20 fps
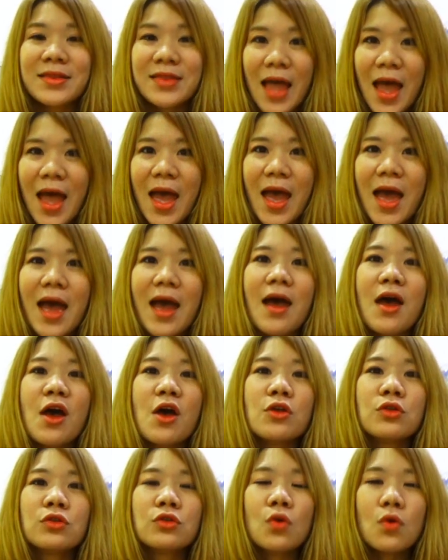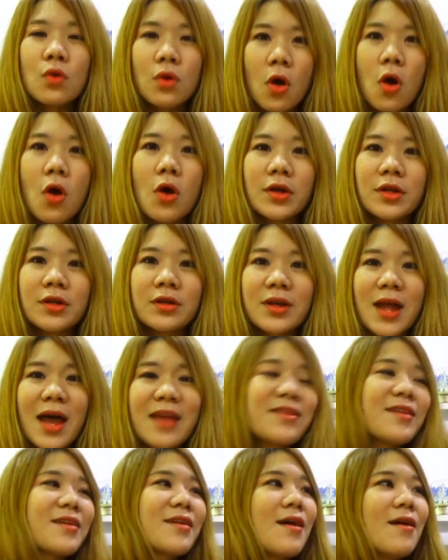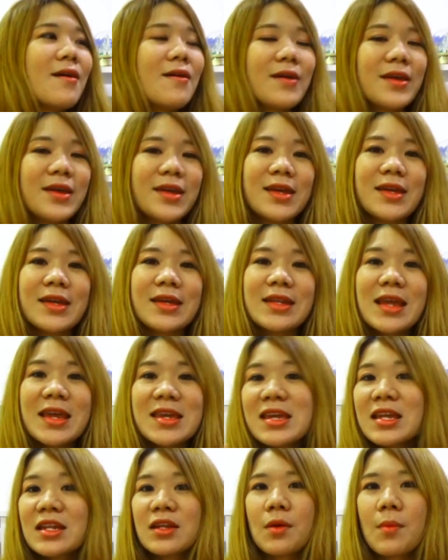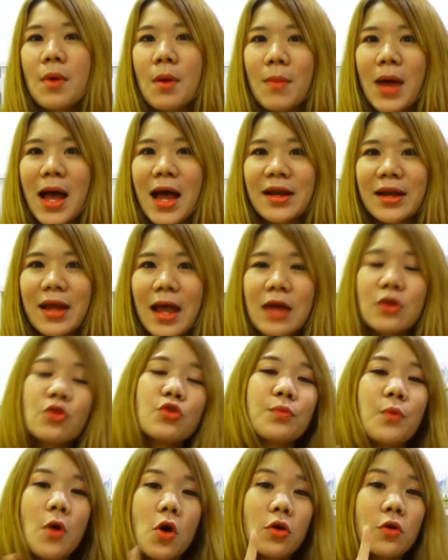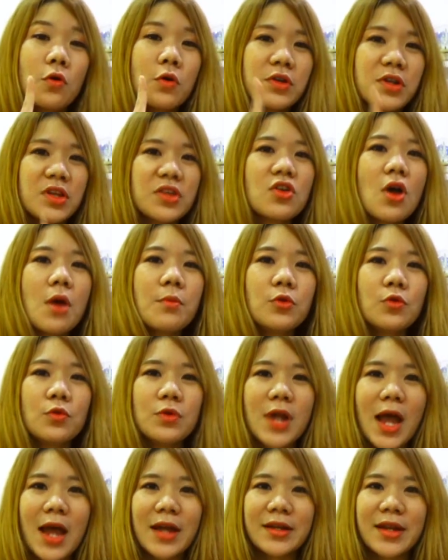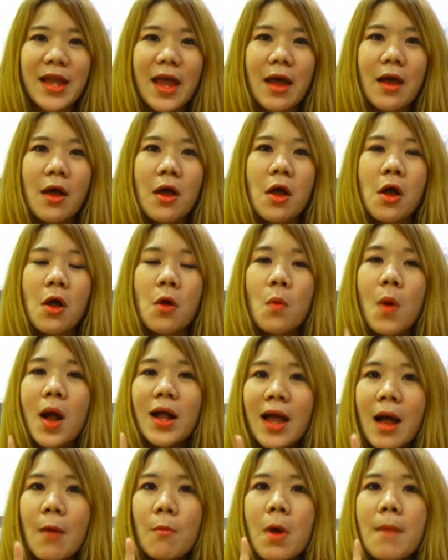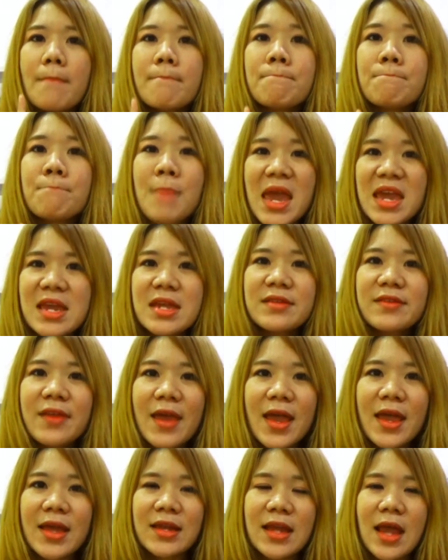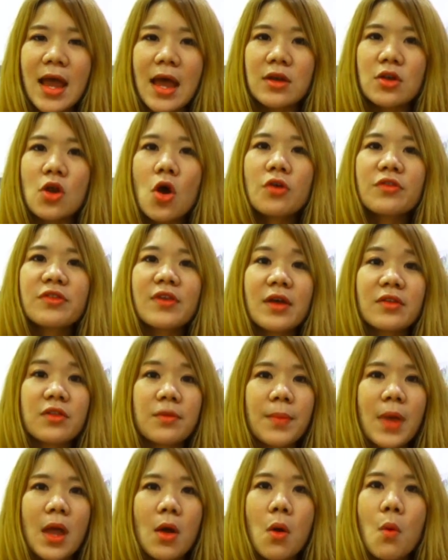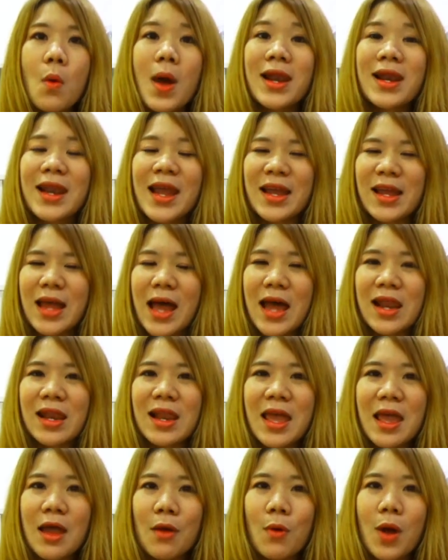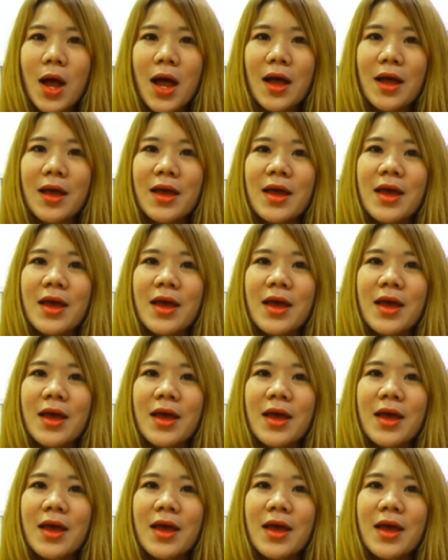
แต่ทุกคนน่าจะเคยได้ยินกันมาบ้างนะคะโดยเฉพาะคนที่ชอบดูหนังเนี่ยว่าคำว่า Mayday เนี่ยนอกจากจะแปลว่าวันแรงงานแล้วอะ